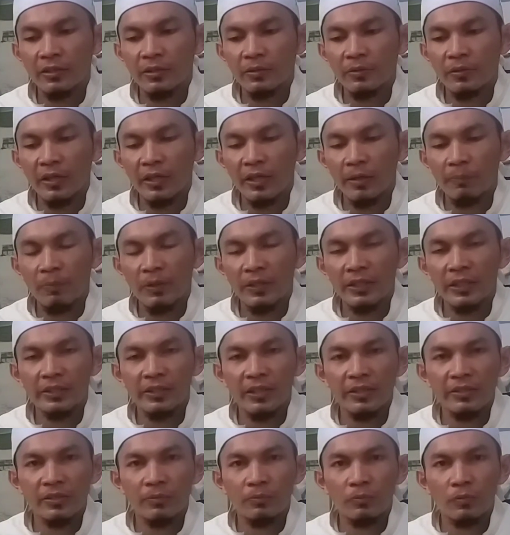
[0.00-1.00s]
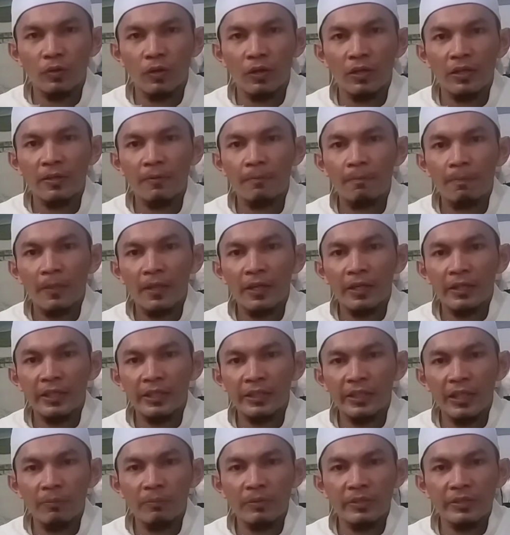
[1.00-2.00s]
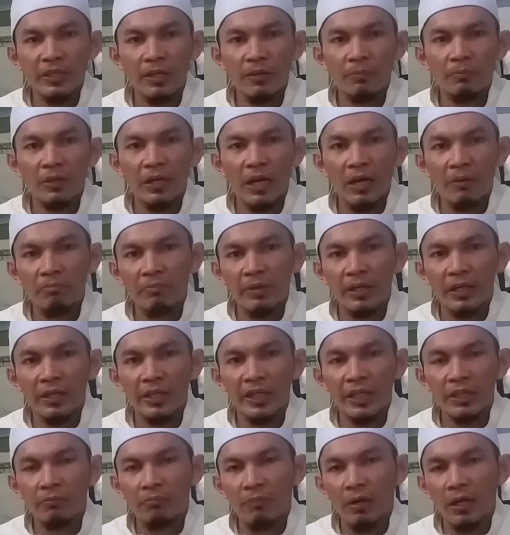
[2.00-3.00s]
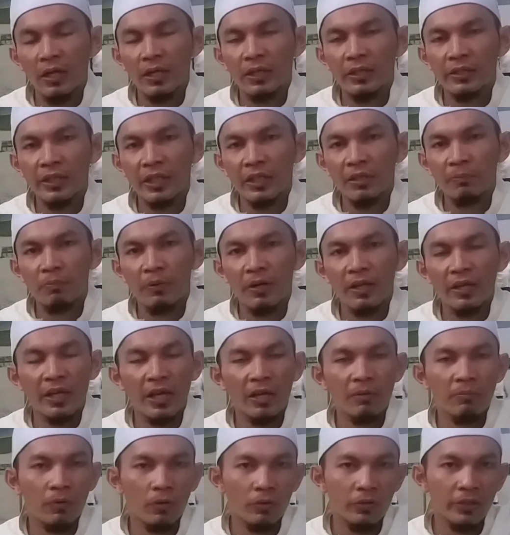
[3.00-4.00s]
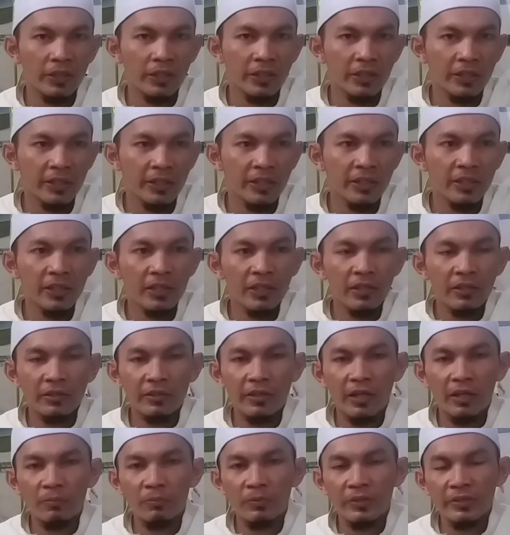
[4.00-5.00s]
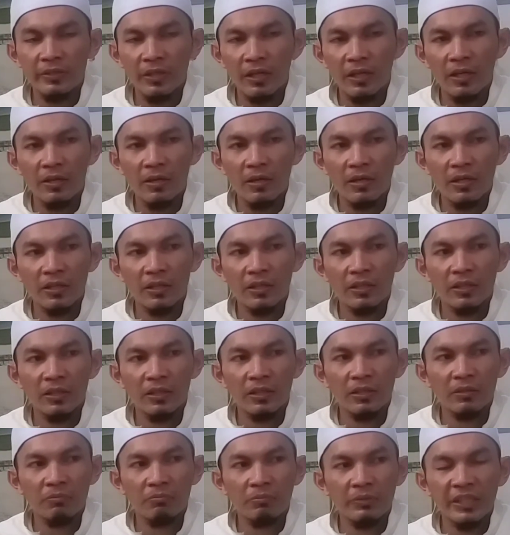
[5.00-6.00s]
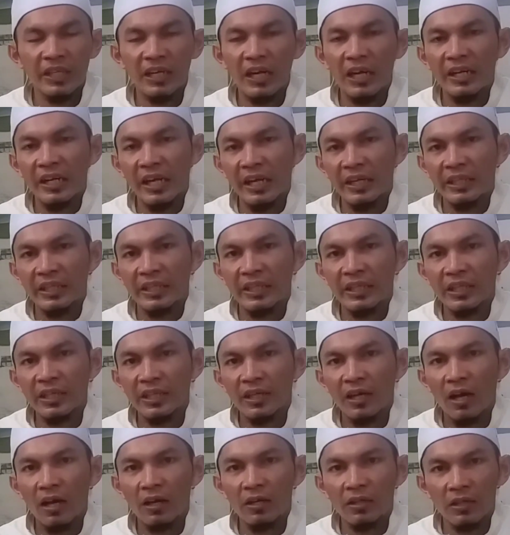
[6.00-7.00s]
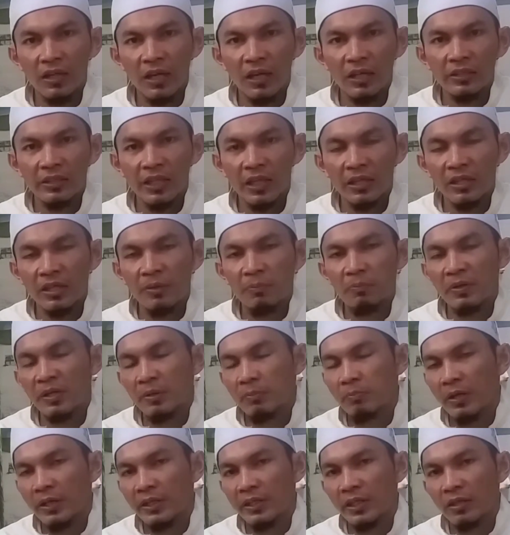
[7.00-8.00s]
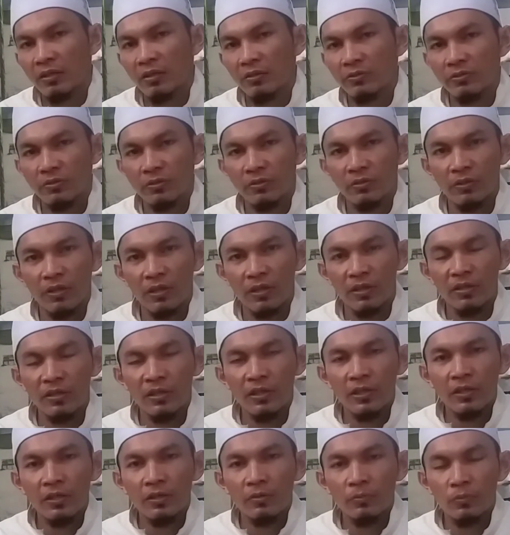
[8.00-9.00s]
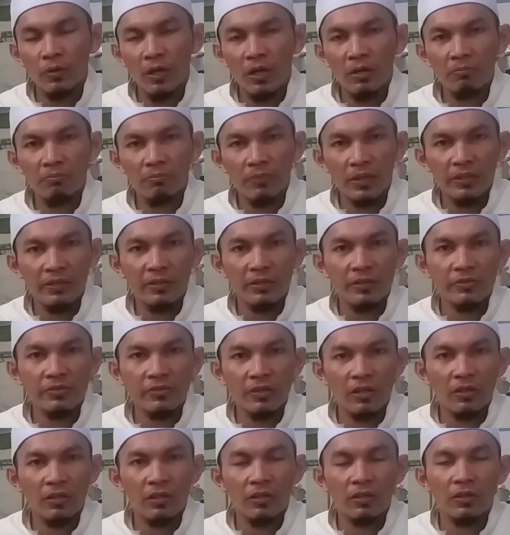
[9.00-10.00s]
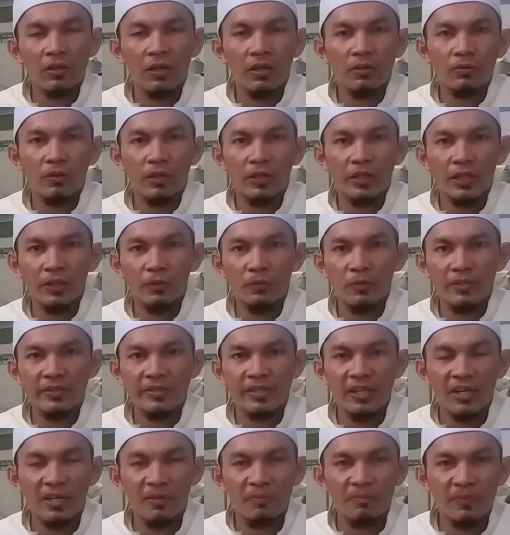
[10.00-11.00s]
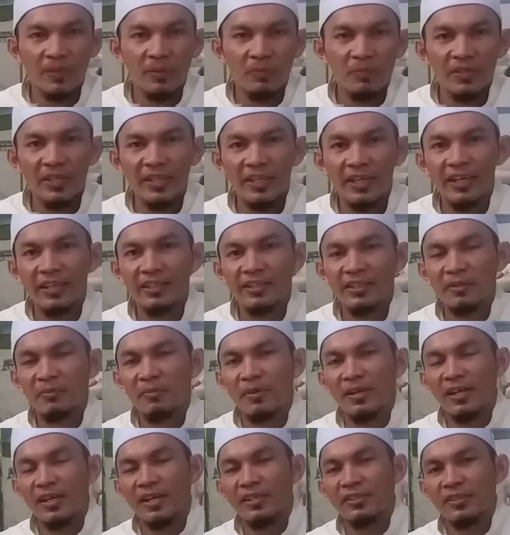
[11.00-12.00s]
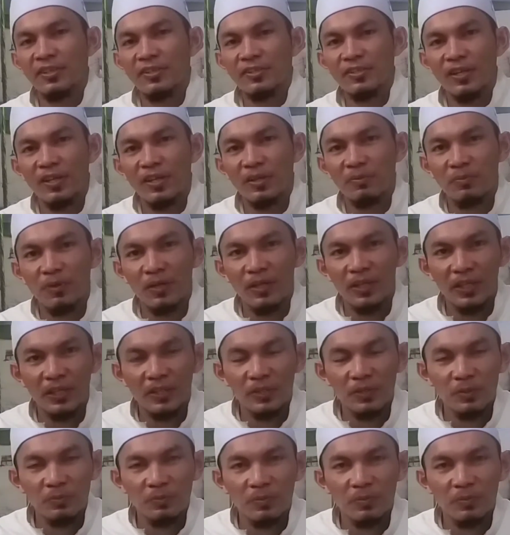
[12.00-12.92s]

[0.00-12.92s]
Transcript: harapan kita semua kita bisa mengambil hikmah dari perayaan Maulid ini dan bisa uh, meneladani akhlak dan kepribadian Rasulullah Muhammad sallallahu alaihi wasallam. Demikian terima kasih. Assalamualaikum